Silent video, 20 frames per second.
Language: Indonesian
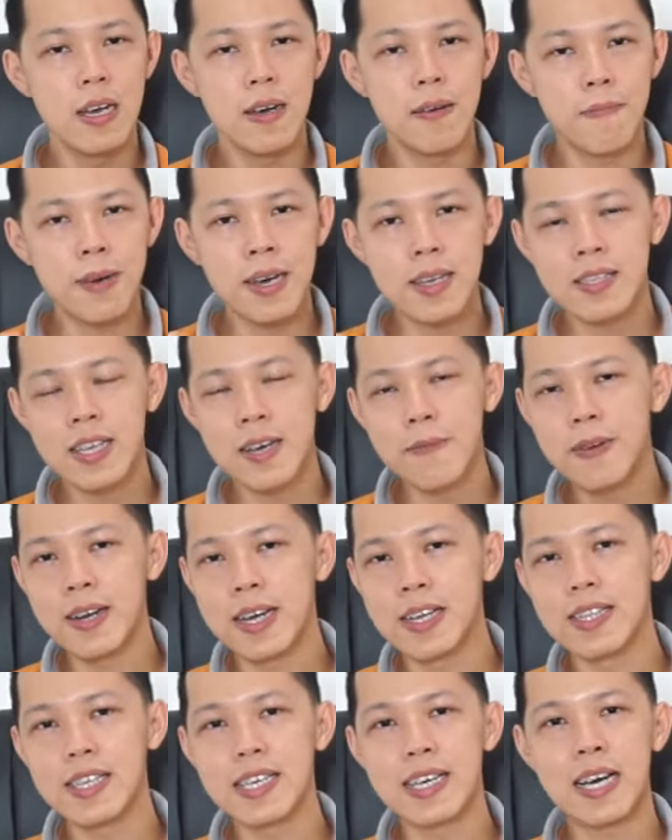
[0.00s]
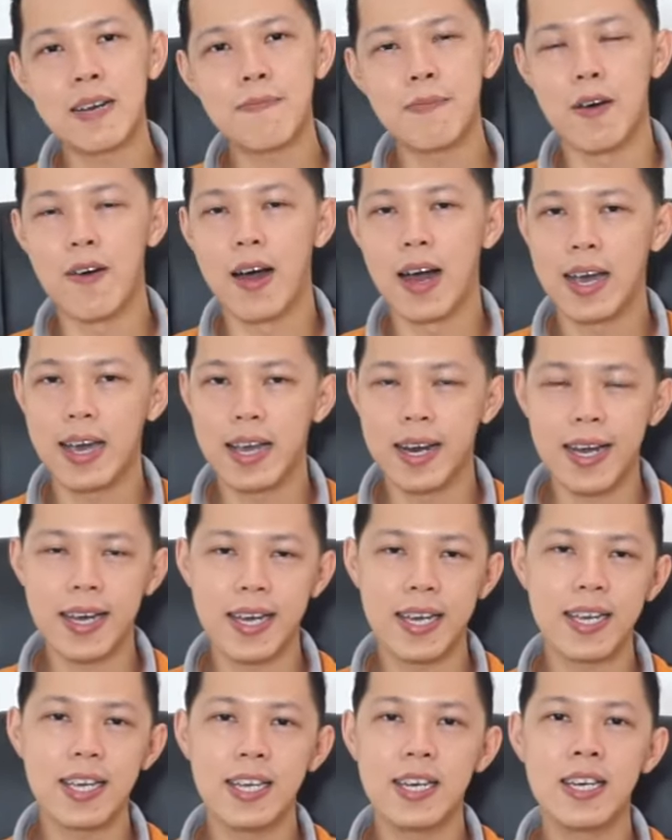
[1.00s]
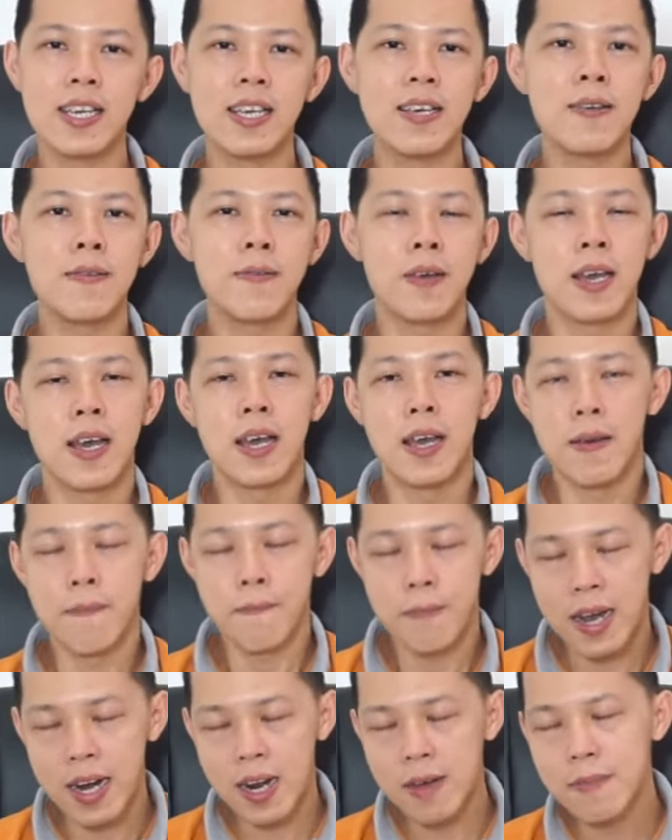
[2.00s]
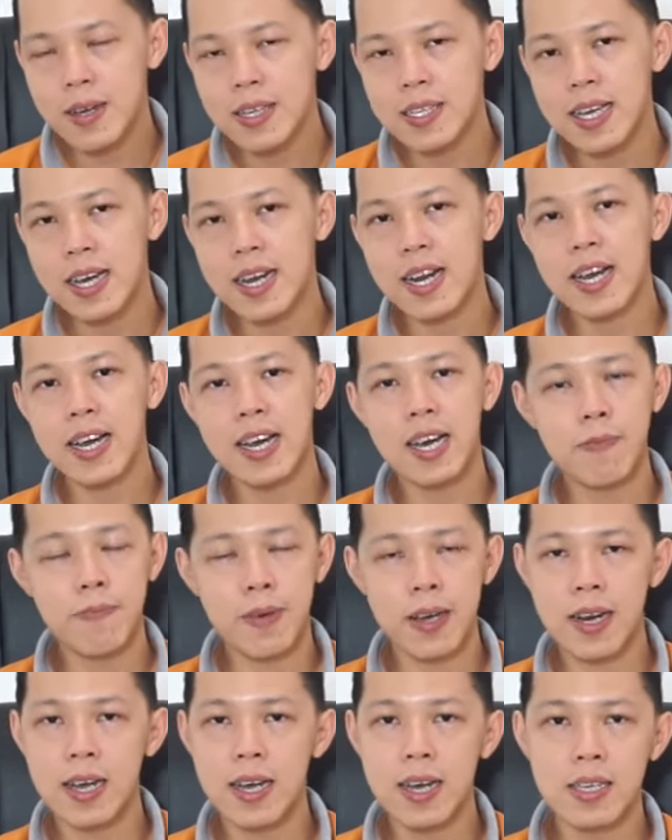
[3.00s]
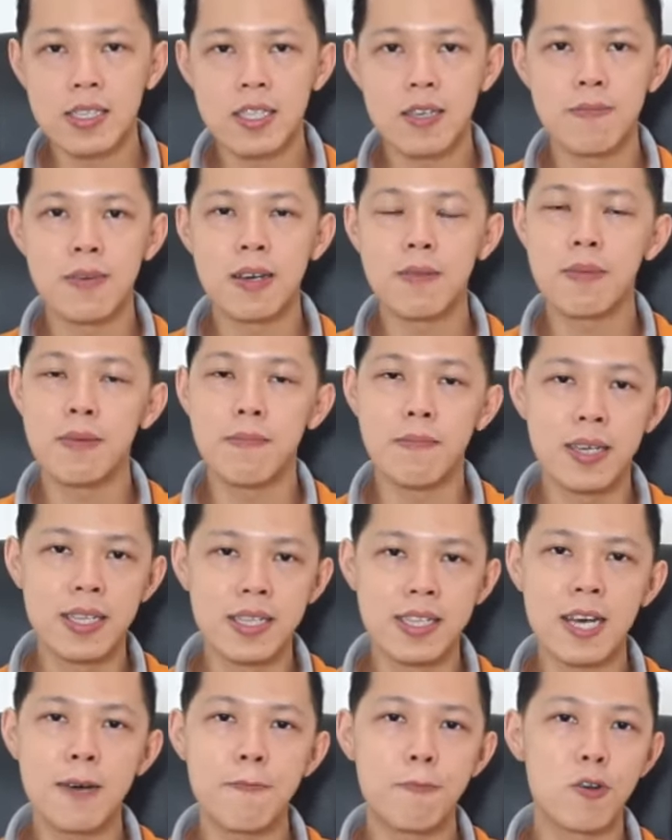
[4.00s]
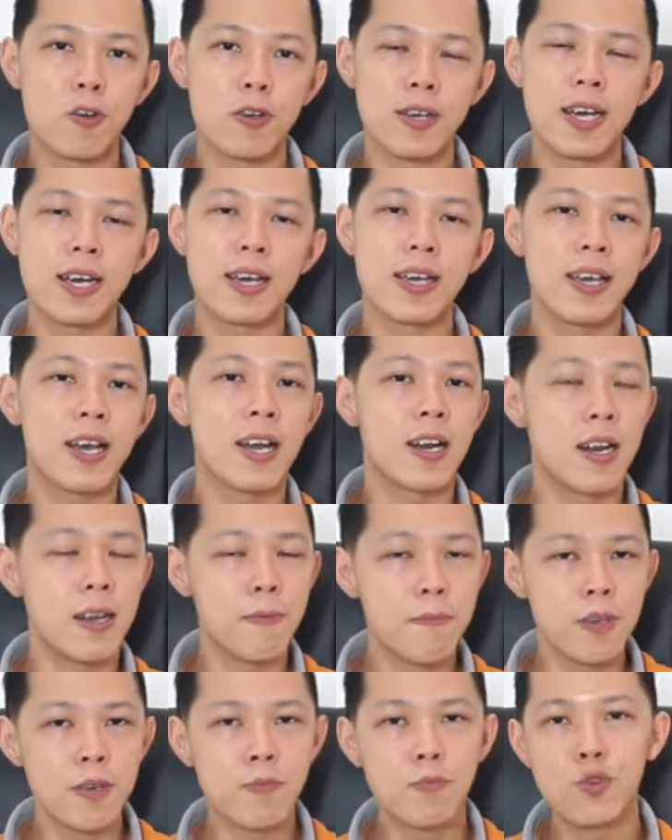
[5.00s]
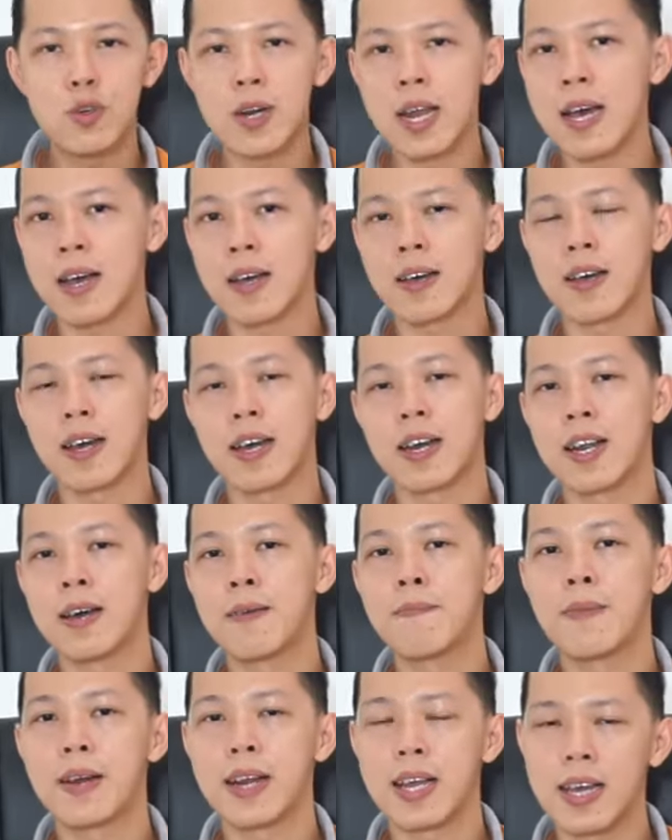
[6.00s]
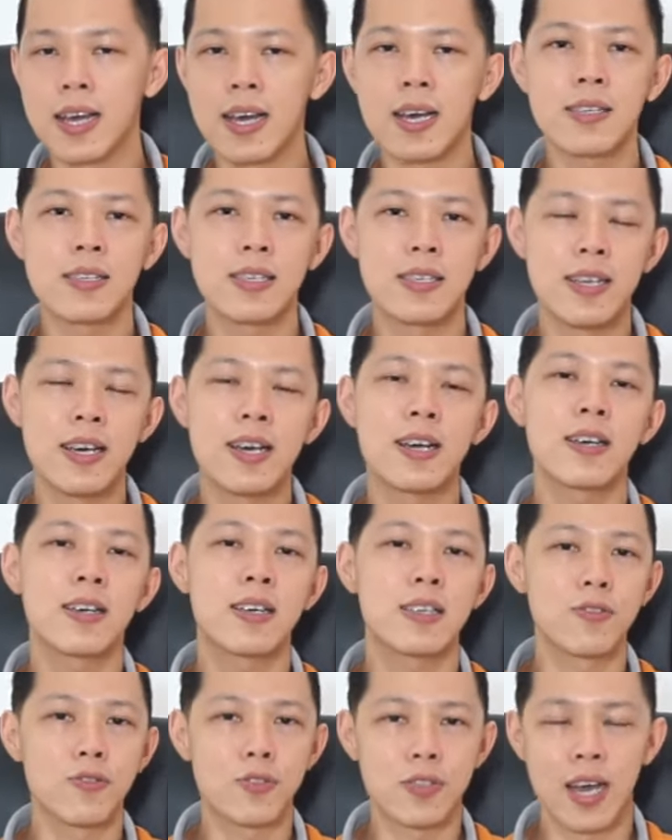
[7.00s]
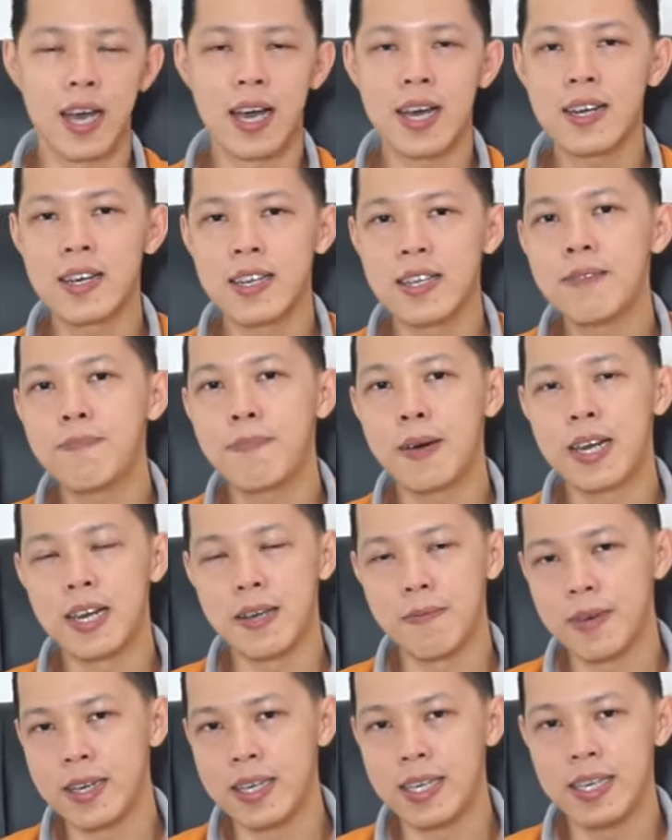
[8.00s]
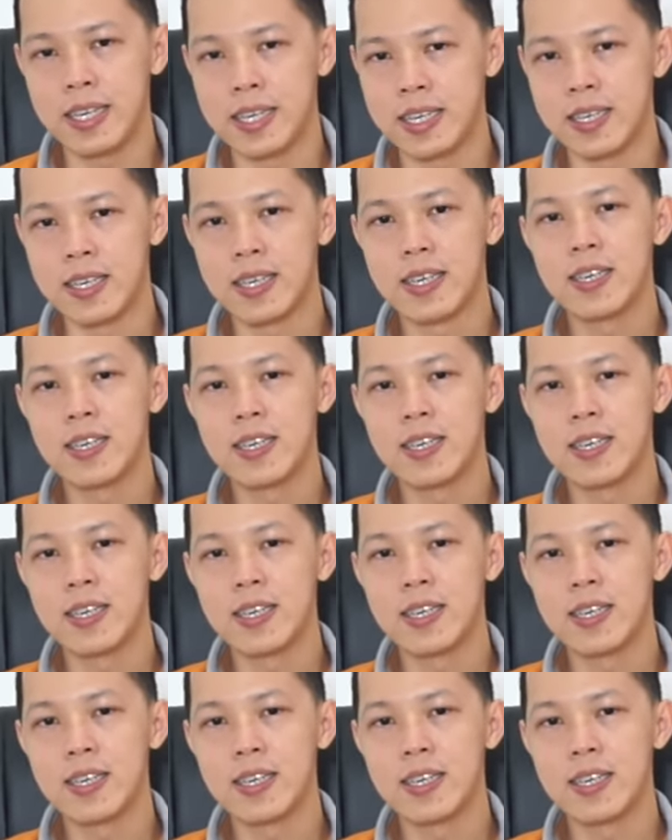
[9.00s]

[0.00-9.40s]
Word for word: Pak, saya perhatikan bahwa akhir-akhir ini para masyarakat, para customer meminta produk yang lebih murah karena mereka sedang kesusahan di pandemi ini.